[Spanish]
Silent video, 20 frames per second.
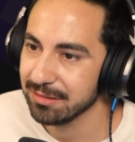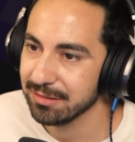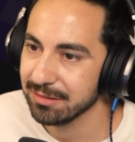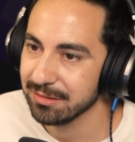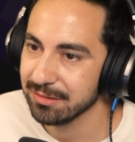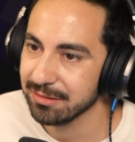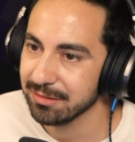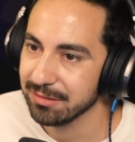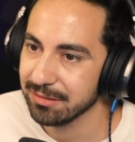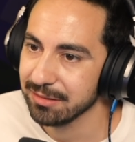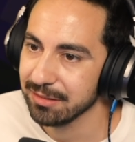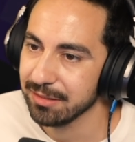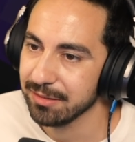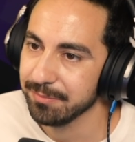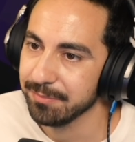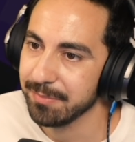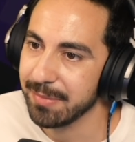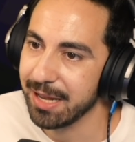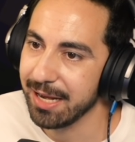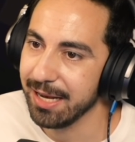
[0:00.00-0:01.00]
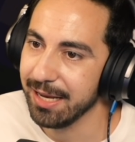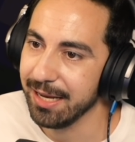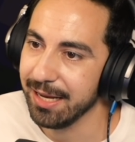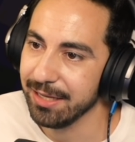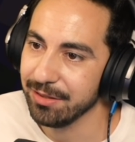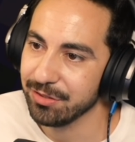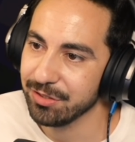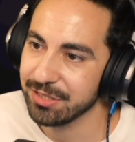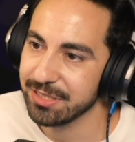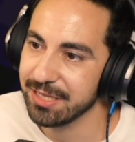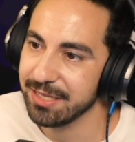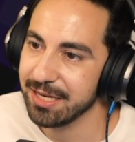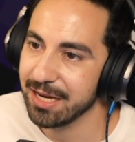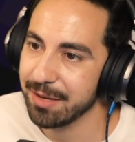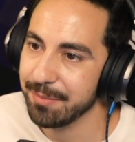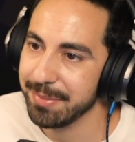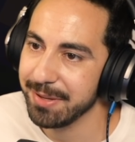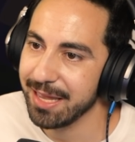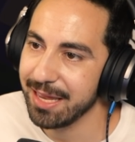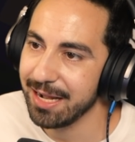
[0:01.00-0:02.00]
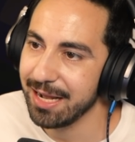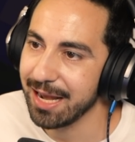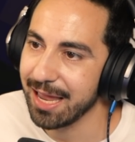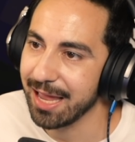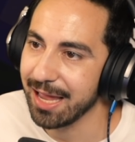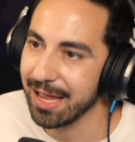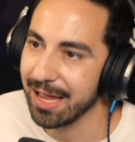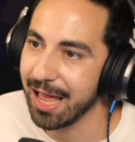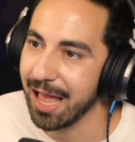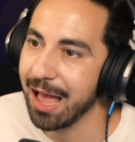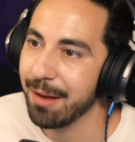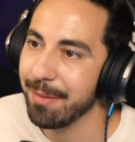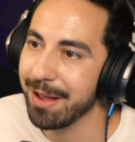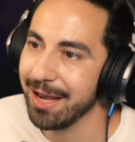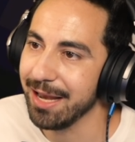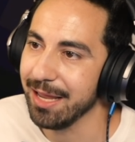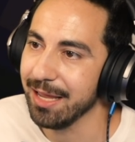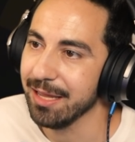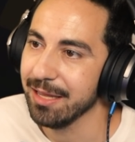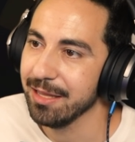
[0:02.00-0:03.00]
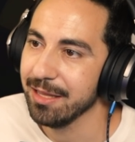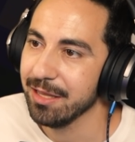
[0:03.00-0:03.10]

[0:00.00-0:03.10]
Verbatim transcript: Sí. Vale, entonces tendría que pillar la... Ah, vale.